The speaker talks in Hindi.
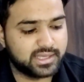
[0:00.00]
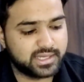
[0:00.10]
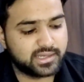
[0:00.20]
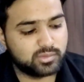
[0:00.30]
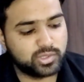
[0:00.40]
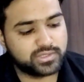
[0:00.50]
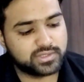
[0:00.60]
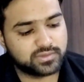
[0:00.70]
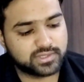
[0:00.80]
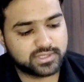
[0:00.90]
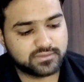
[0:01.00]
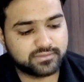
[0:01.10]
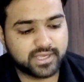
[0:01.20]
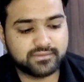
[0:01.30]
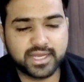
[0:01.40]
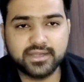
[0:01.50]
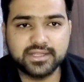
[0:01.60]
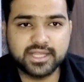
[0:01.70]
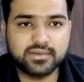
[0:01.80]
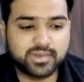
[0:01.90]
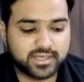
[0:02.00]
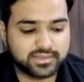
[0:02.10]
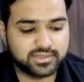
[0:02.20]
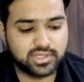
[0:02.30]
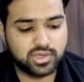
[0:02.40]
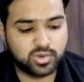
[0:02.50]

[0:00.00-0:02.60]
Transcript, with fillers: ई डब्ल्यू एस की हो सकती है फाइव नाइन्टी नाइन मार्क्स